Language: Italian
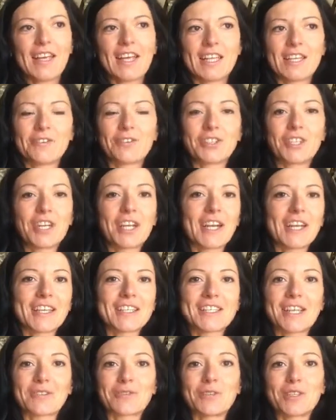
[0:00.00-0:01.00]
e devo dire
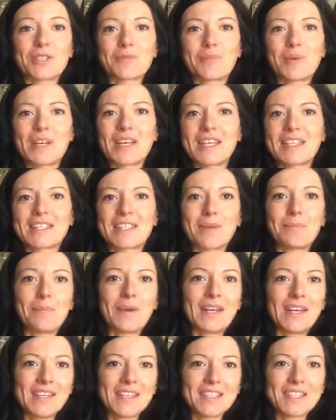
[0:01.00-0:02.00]
che è stata un'esperienza
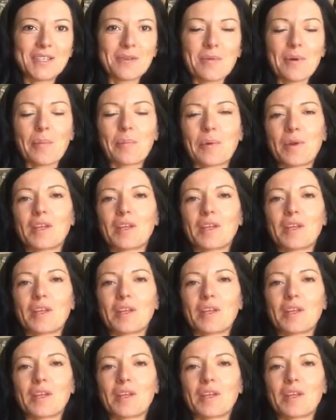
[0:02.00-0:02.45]
bellissima,